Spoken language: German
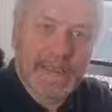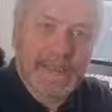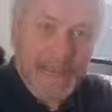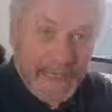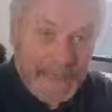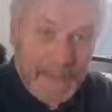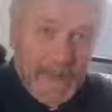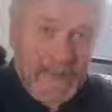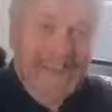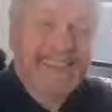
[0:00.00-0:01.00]
Zunächst
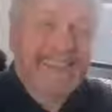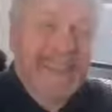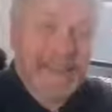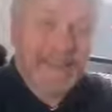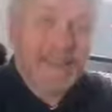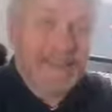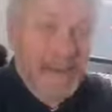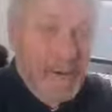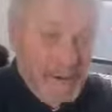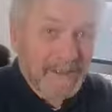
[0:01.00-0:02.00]
einmal sind das alles noch
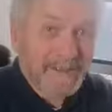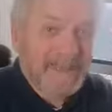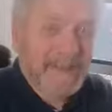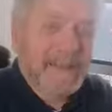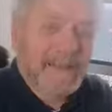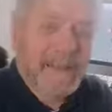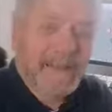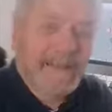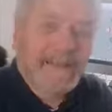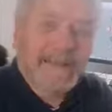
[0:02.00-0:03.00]
sehr hohe Zahlen.
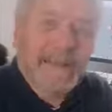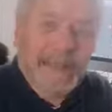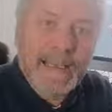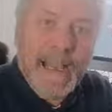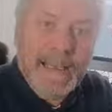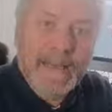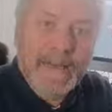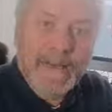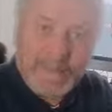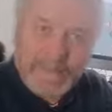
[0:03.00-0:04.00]
Es, sie liegen alle
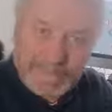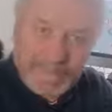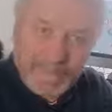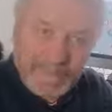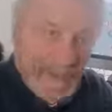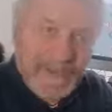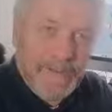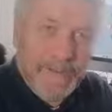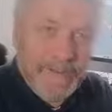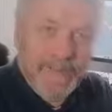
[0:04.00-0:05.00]
noch weit
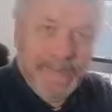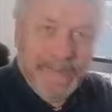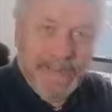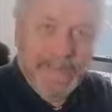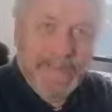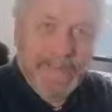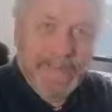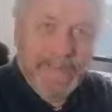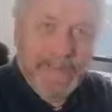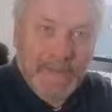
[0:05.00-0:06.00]
über dem, was
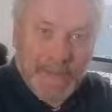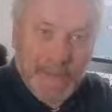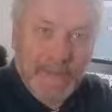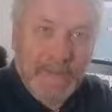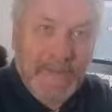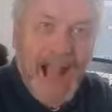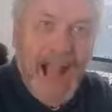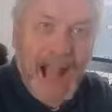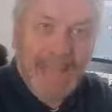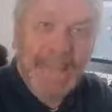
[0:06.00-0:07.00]
wir uns wünschen,
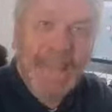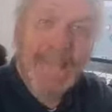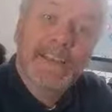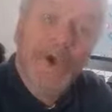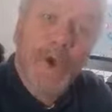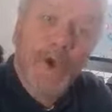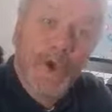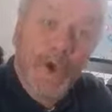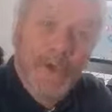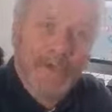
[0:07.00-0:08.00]
aber sie sind
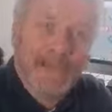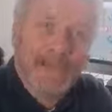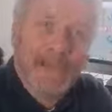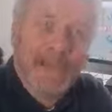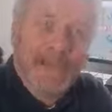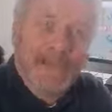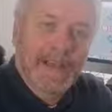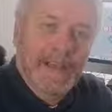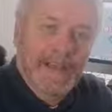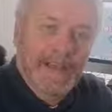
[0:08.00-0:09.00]
rückläufig.
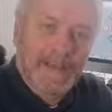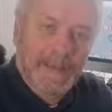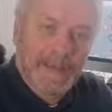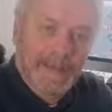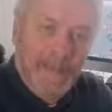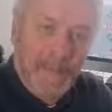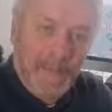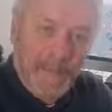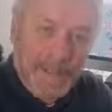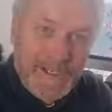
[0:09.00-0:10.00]
Und mit
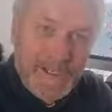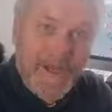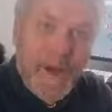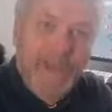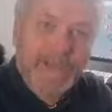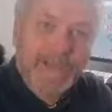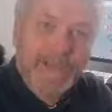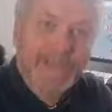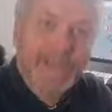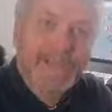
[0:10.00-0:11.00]
vorsichtigem
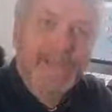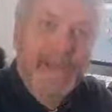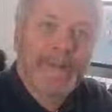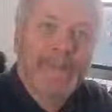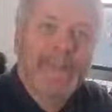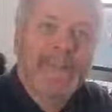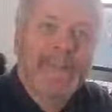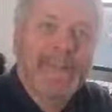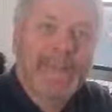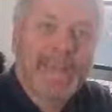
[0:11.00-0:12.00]
Optimismus kann man hier
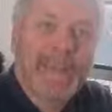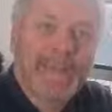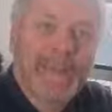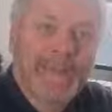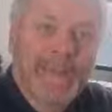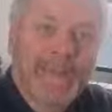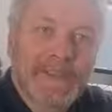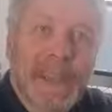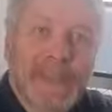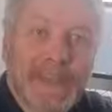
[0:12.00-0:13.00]
tatsächlich von so etwas wie einem